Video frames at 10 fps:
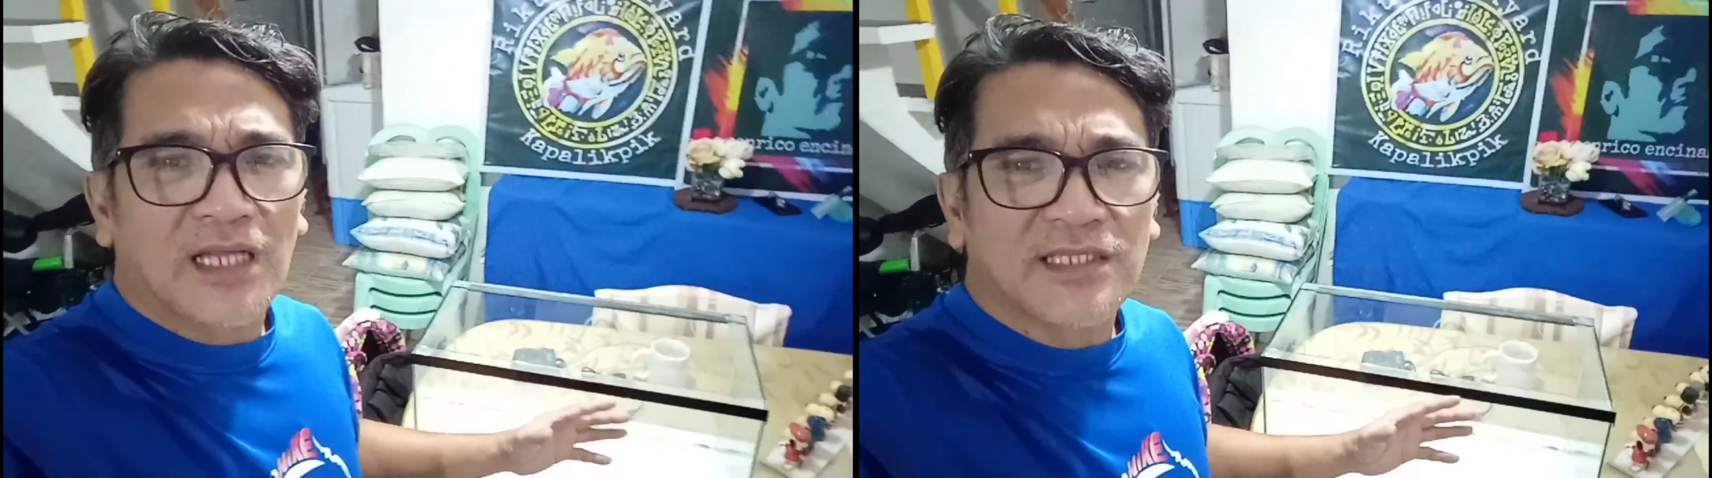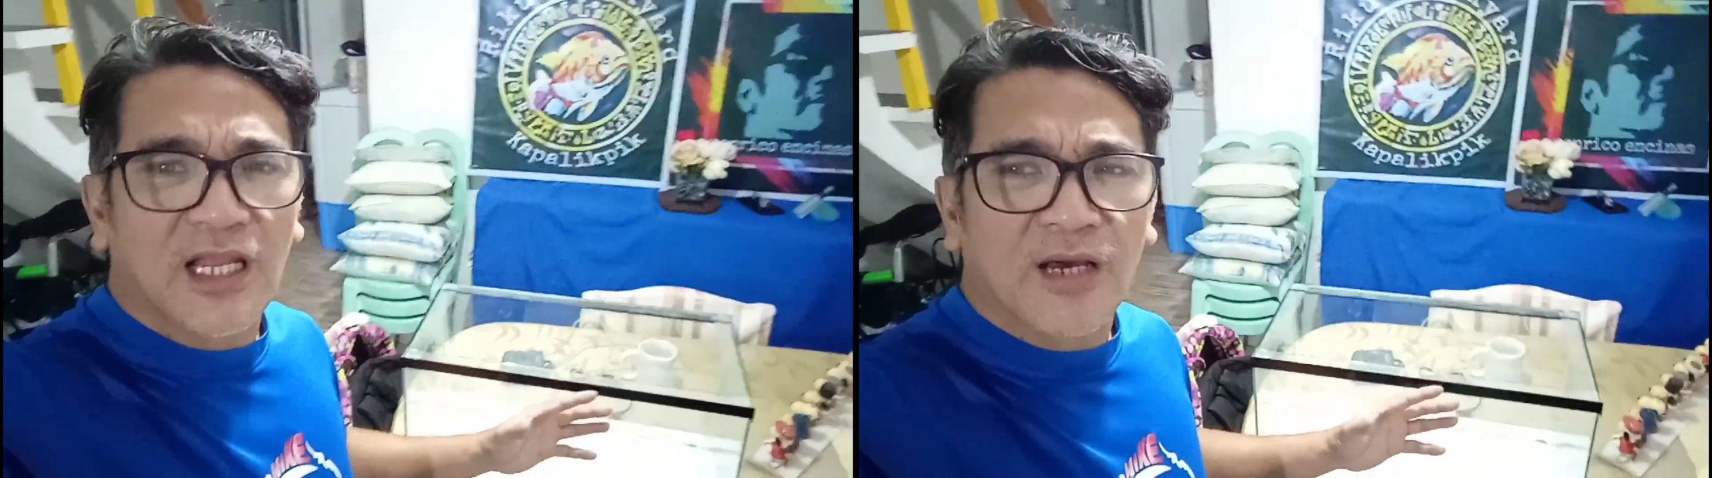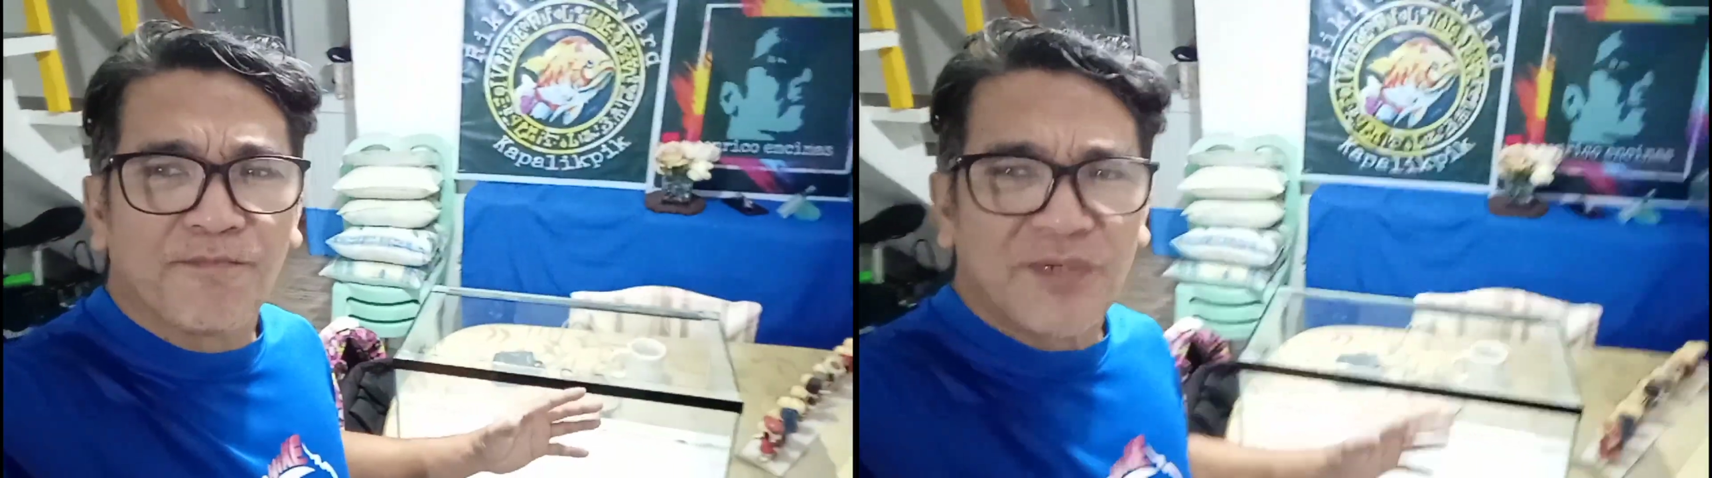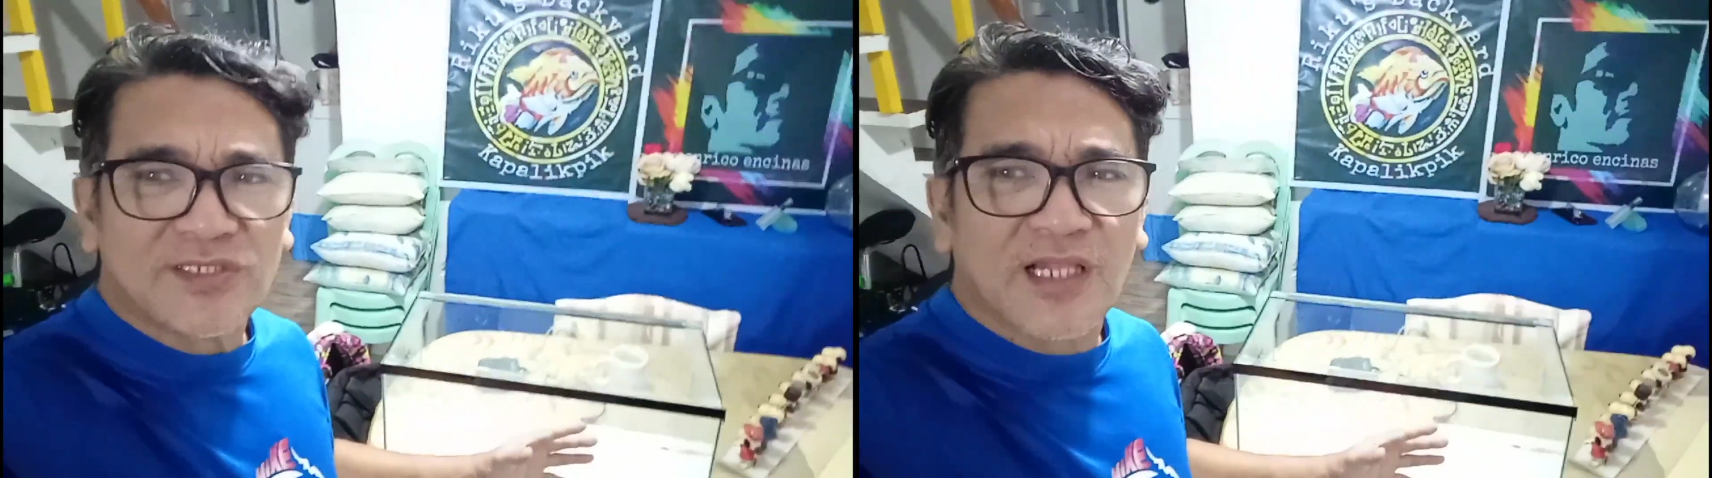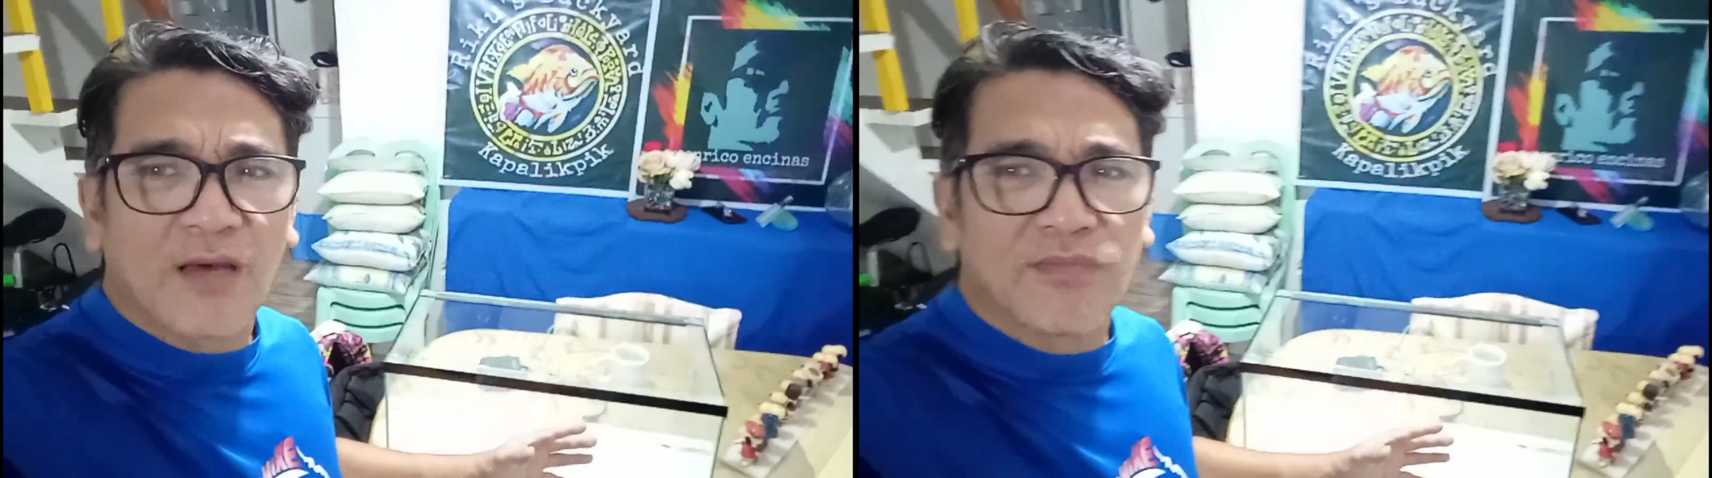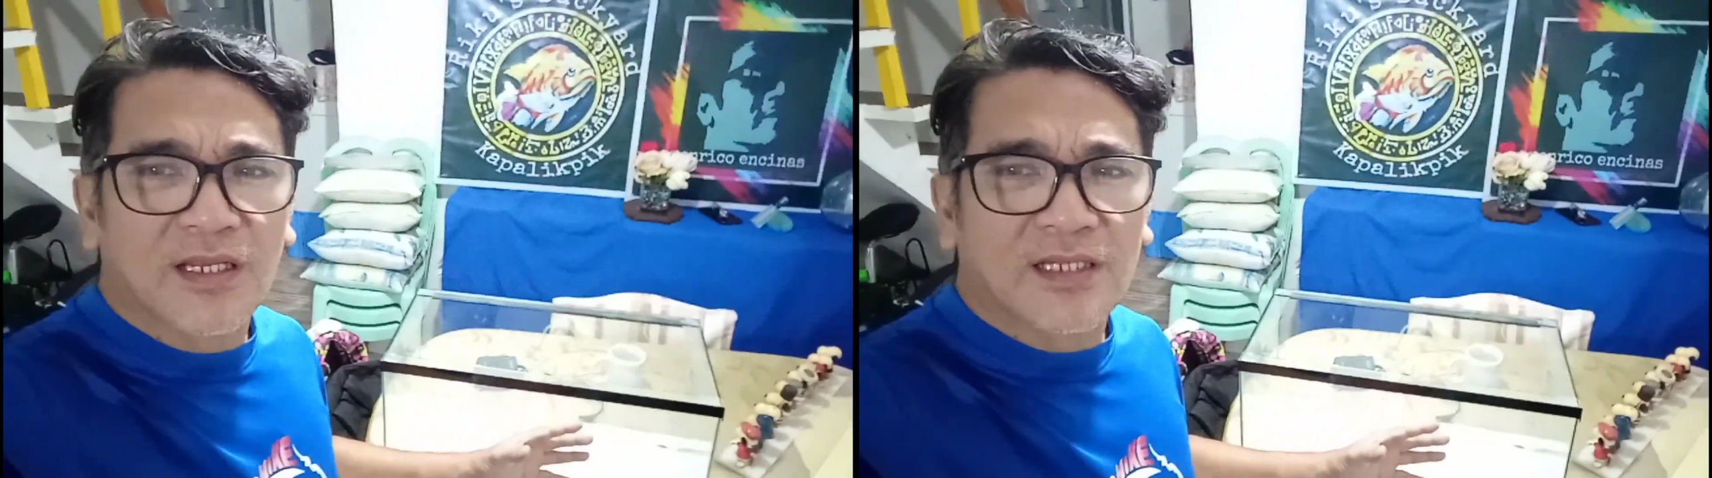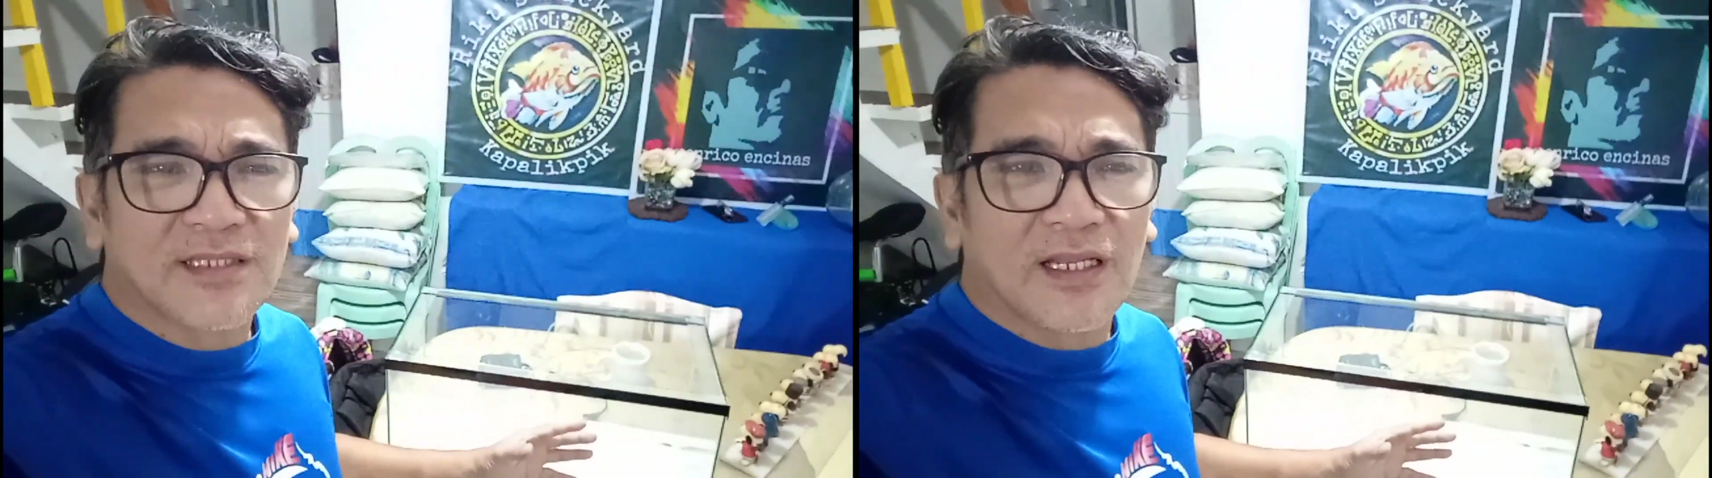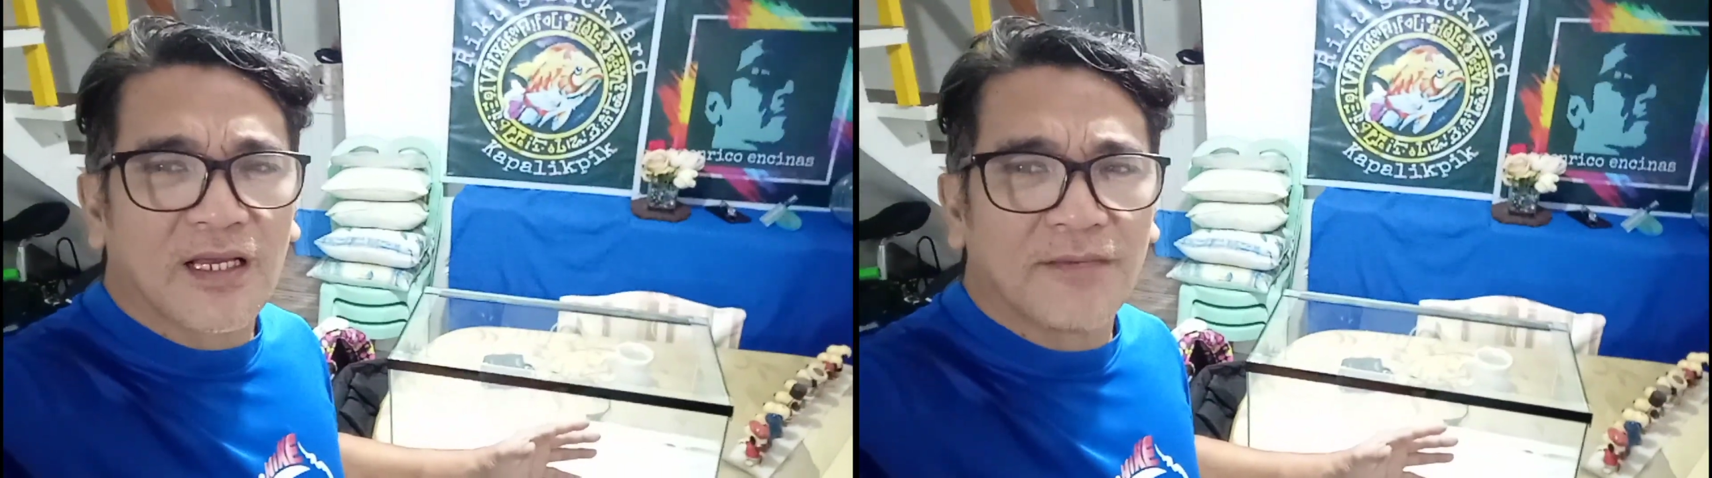at talagang fish lover
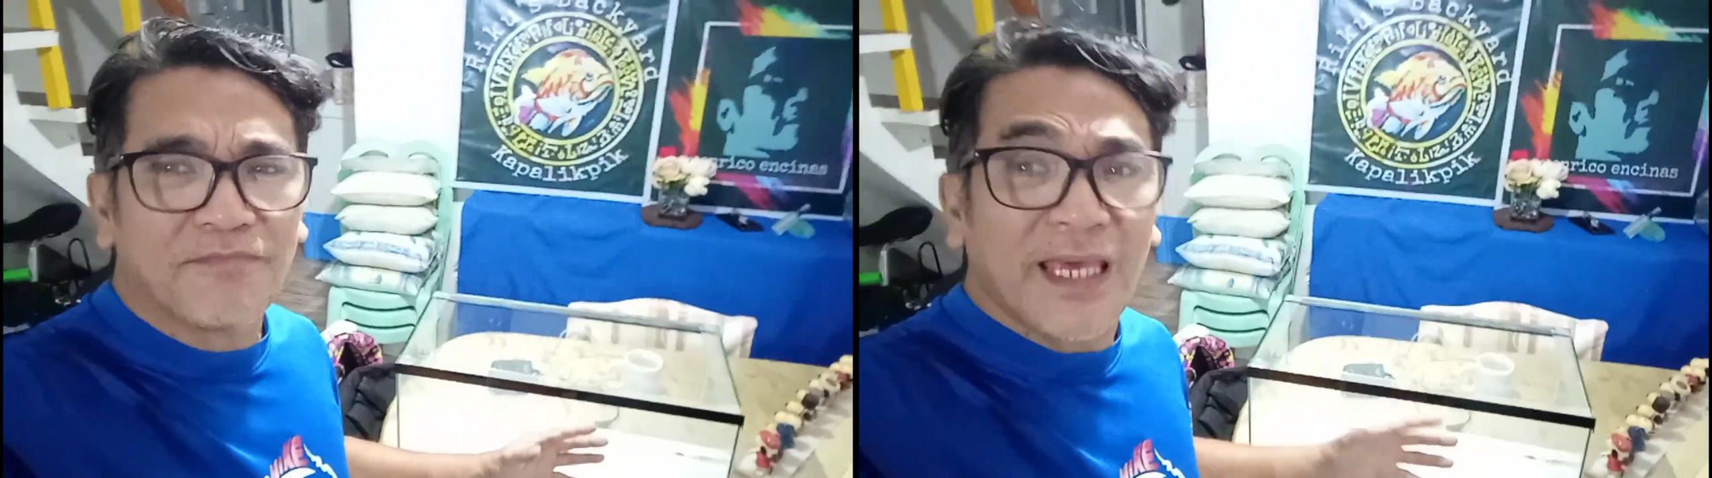ka talaga,